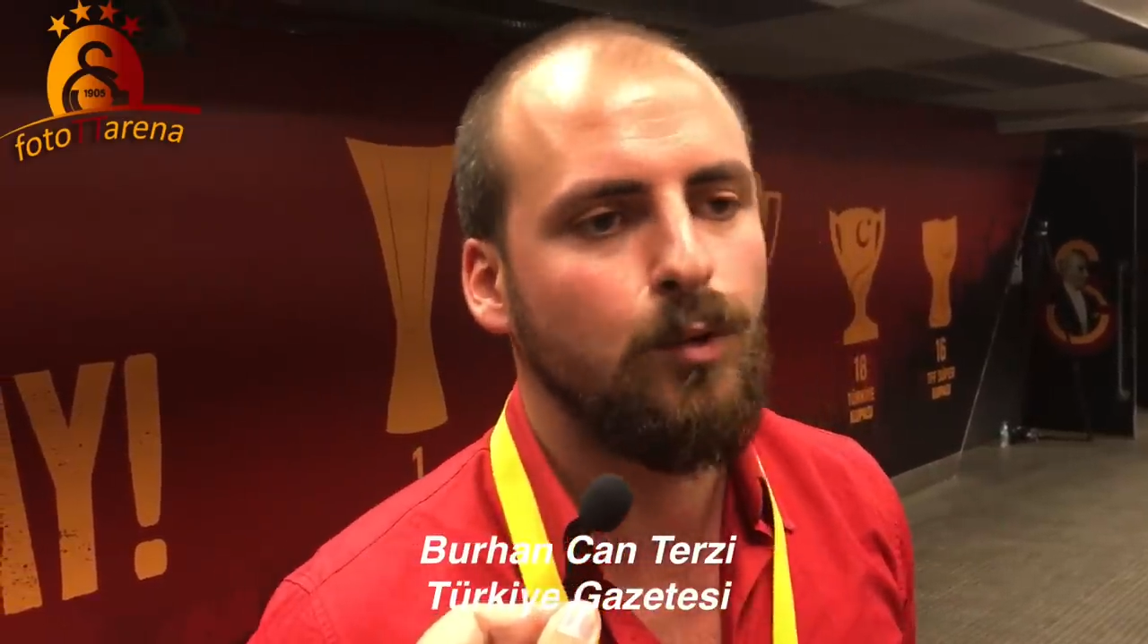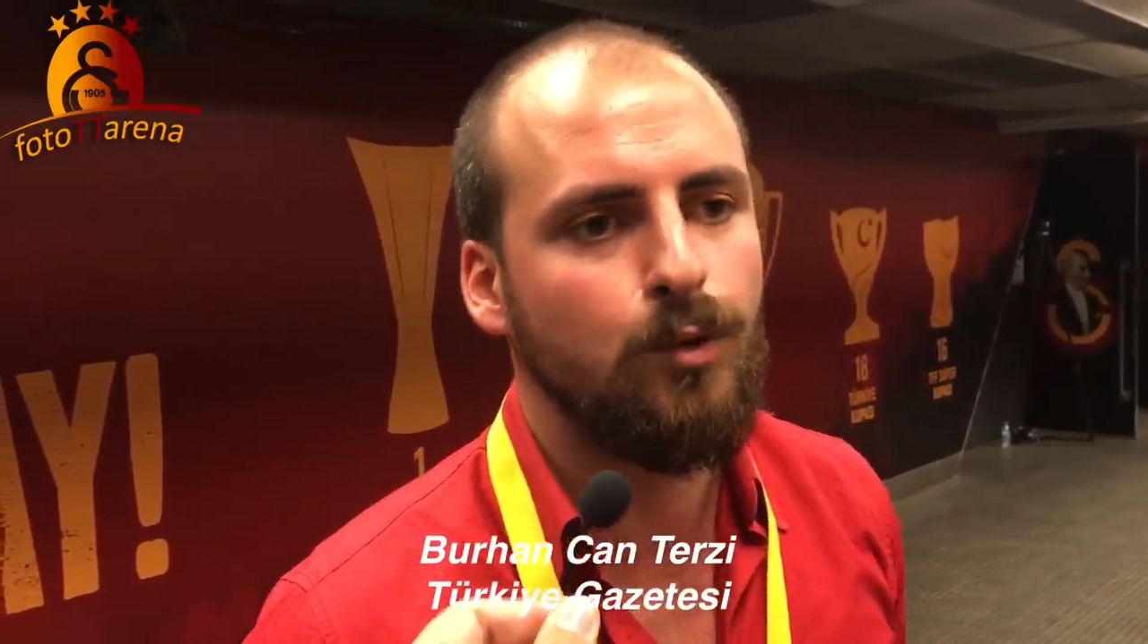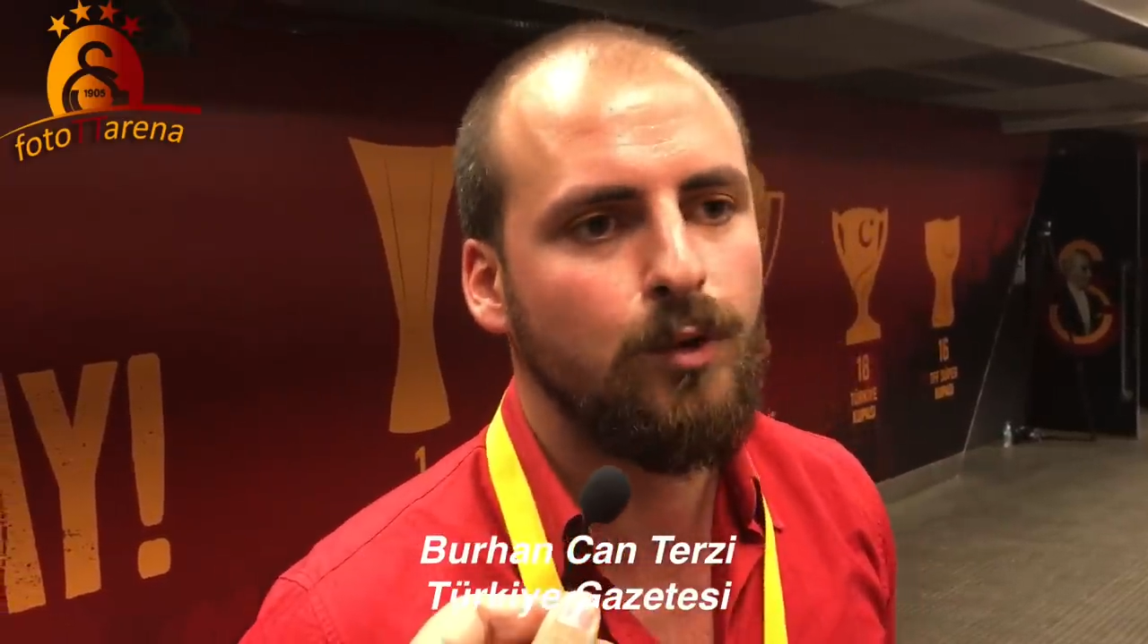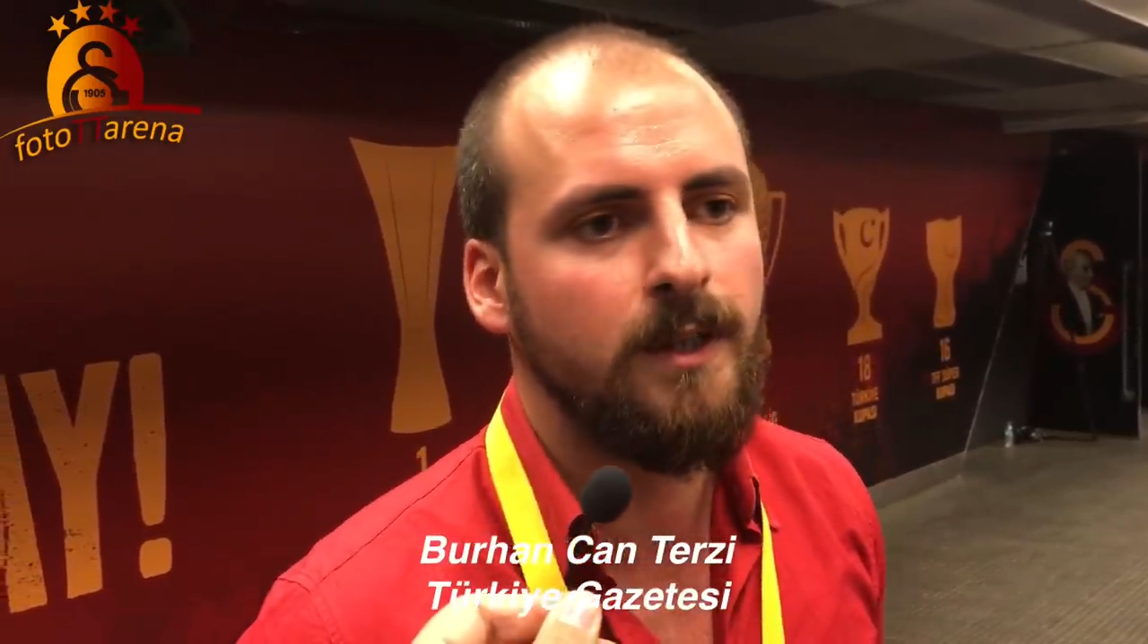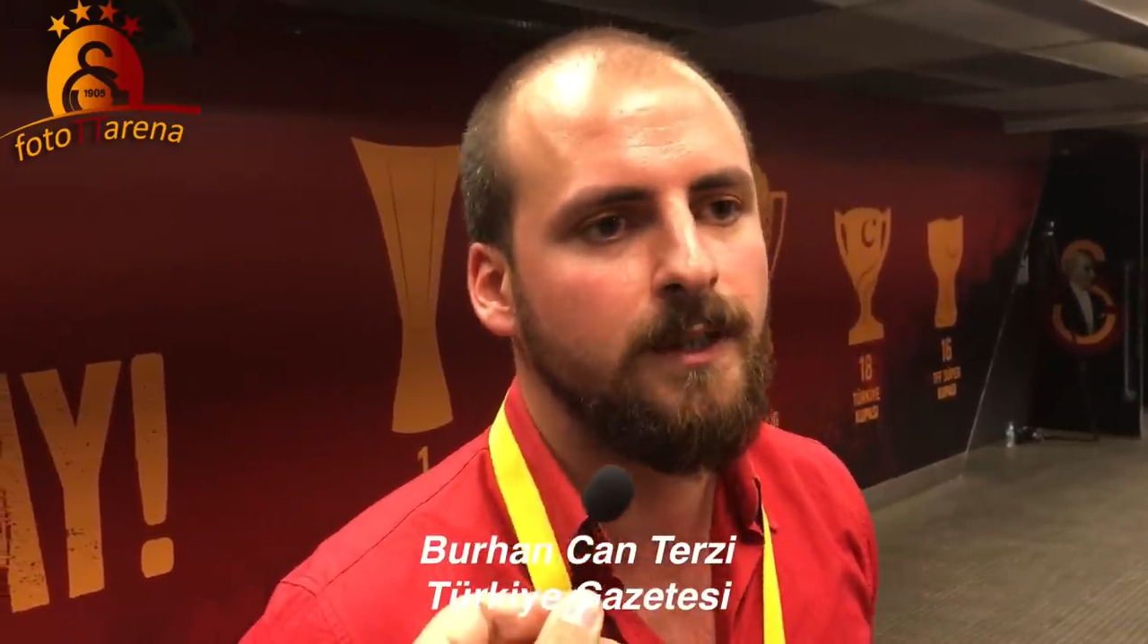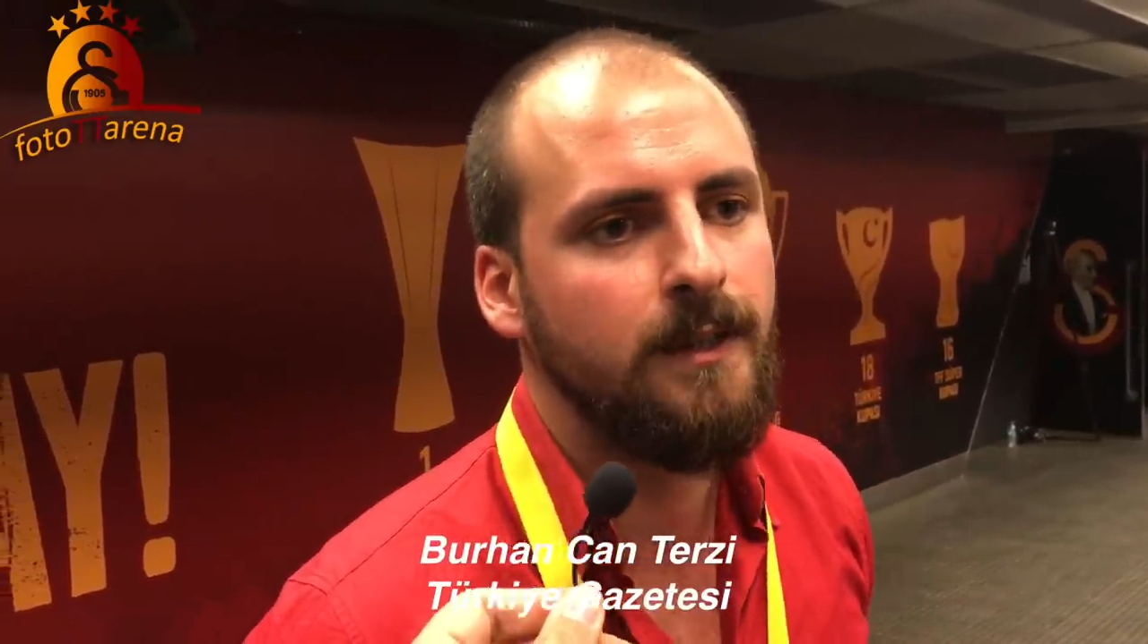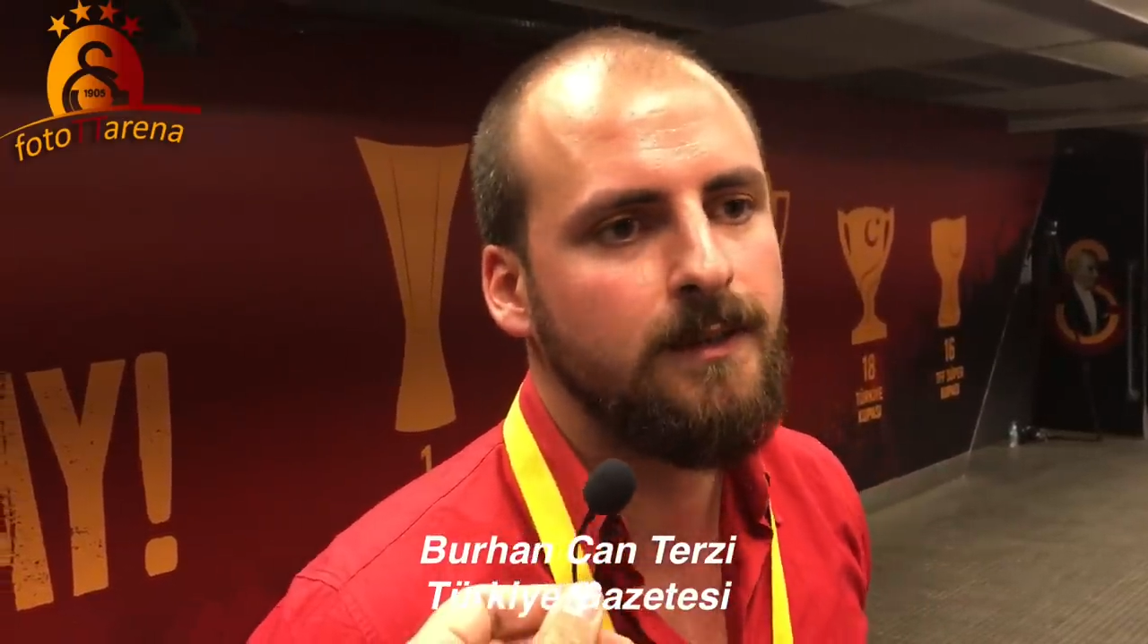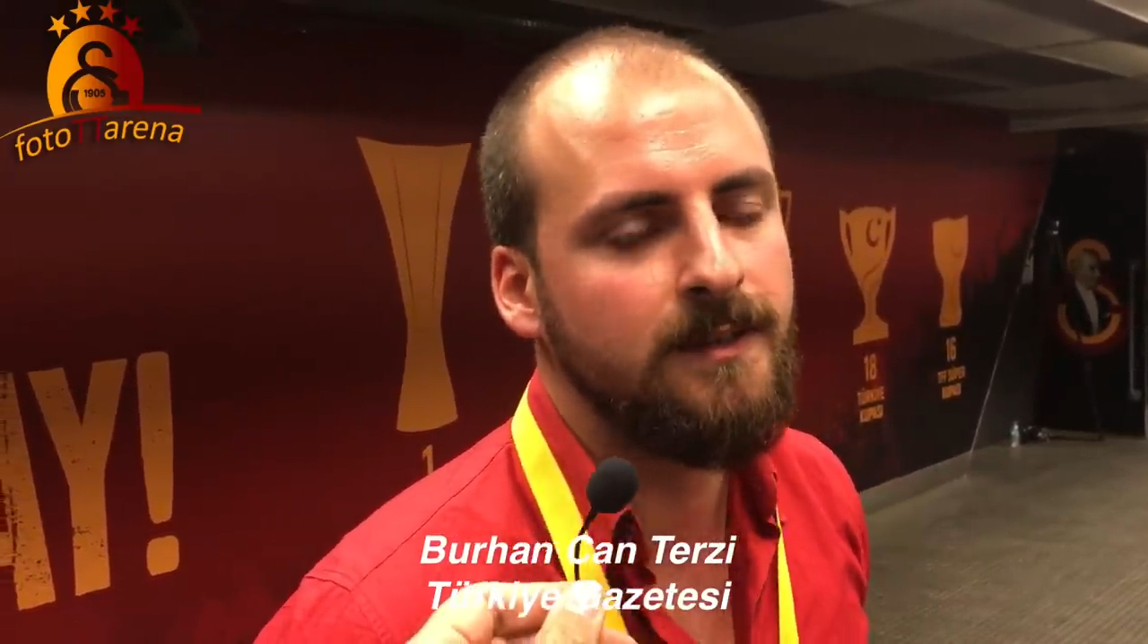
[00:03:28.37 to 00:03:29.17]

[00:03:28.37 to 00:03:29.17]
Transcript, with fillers: dönüşleri